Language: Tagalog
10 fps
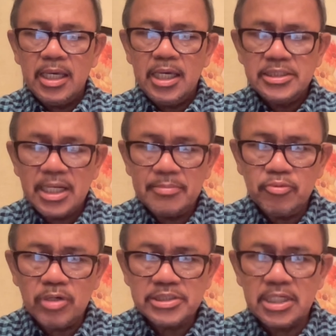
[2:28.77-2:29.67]
iisa lang
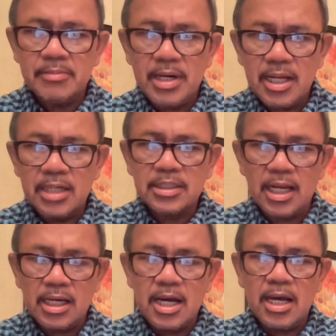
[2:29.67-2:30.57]
po kasi naman ang
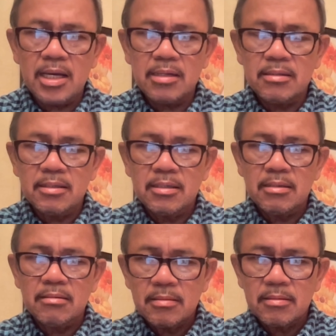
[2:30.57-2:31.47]
talagang
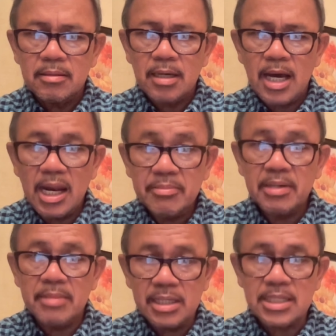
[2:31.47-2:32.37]
alam
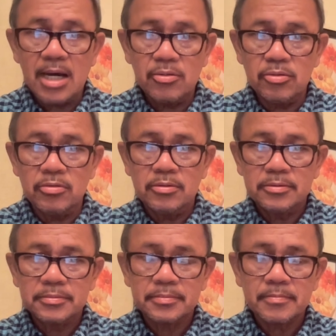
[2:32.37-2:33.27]
ng mga tao.
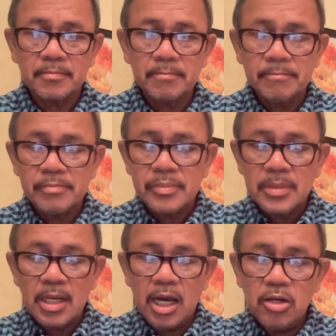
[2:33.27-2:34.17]

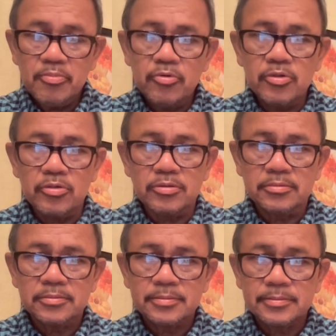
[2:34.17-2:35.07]
Ano po
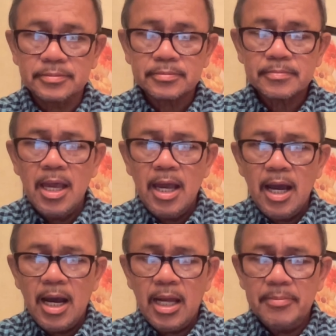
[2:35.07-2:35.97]
yun?
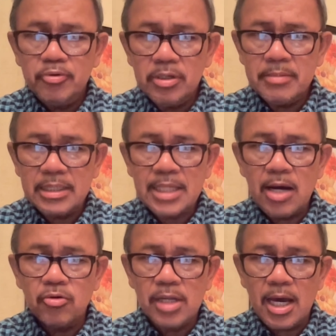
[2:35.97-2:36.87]
Alam po ng mga
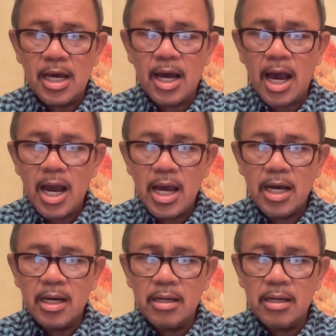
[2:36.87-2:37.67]
tao na ang